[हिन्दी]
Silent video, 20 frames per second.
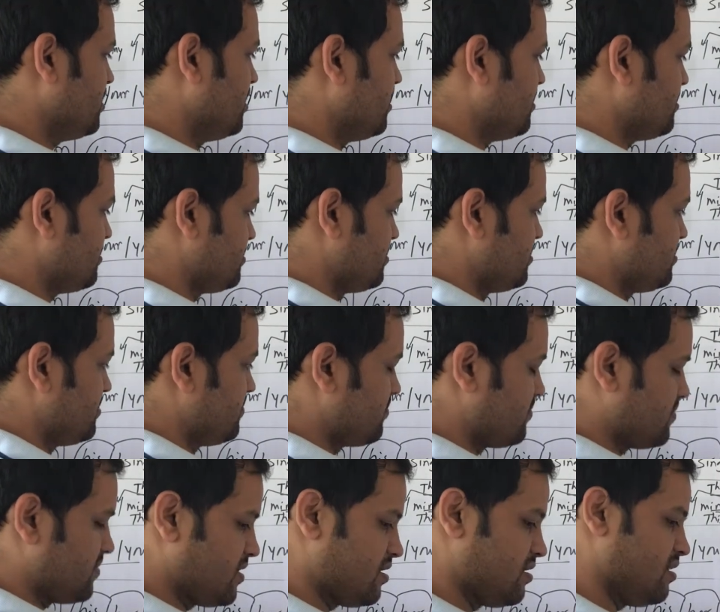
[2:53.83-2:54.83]
देयर्स
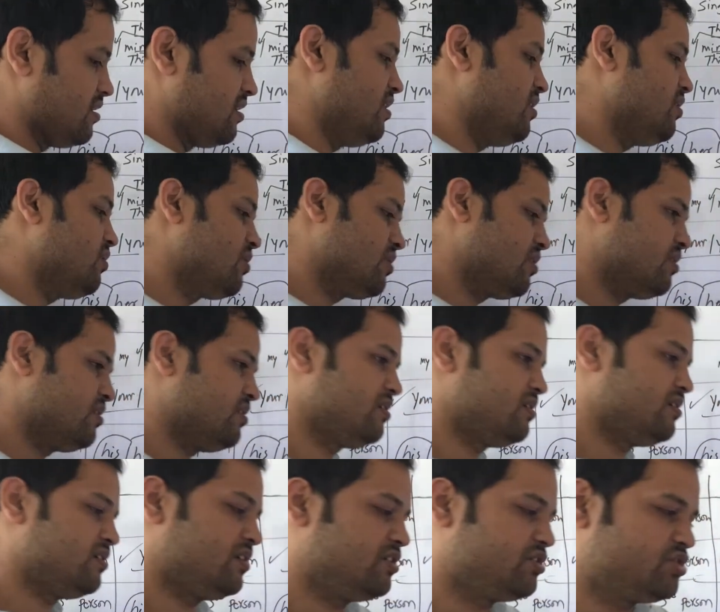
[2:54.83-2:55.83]
ये लोग
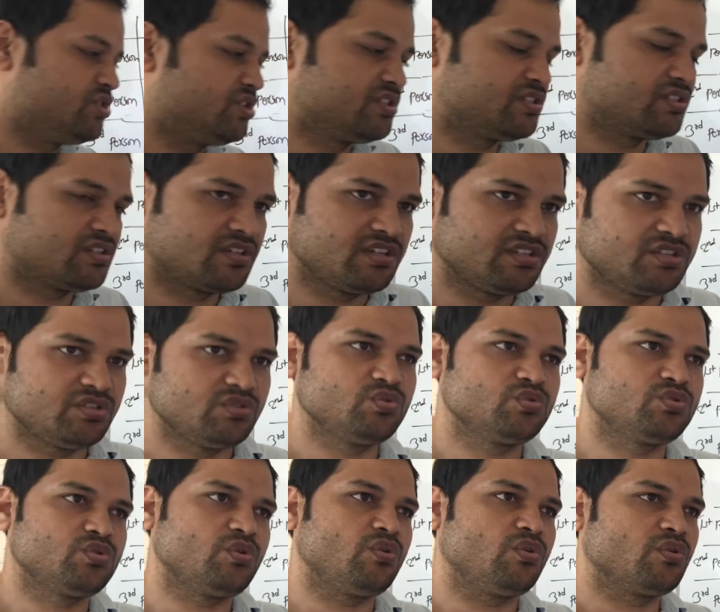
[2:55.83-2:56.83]
ये चीज़ किसी
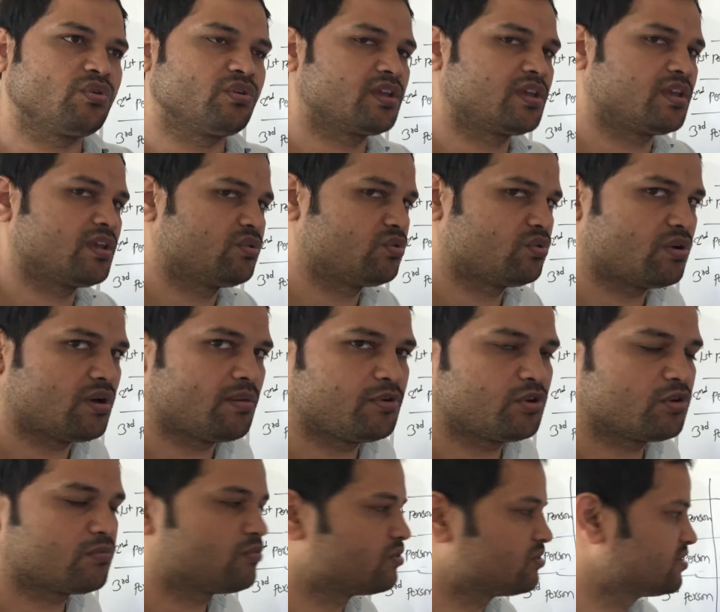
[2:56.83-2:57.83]
दूसरों लोगों की है तो आप
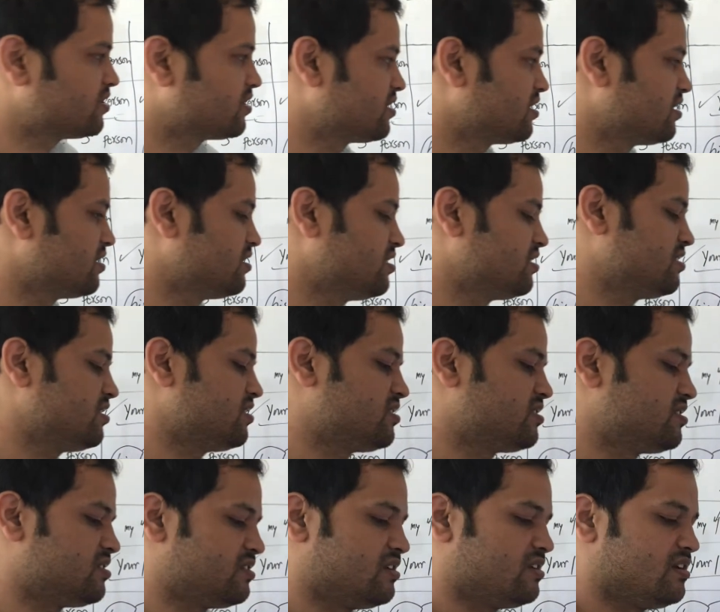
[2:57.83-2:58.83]
लोग बोल सकते हैं दिस
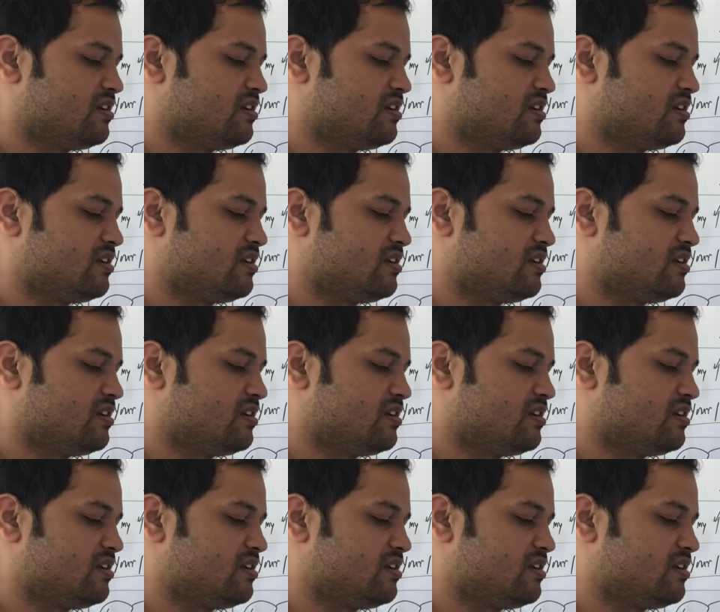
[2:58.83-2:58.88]
इज़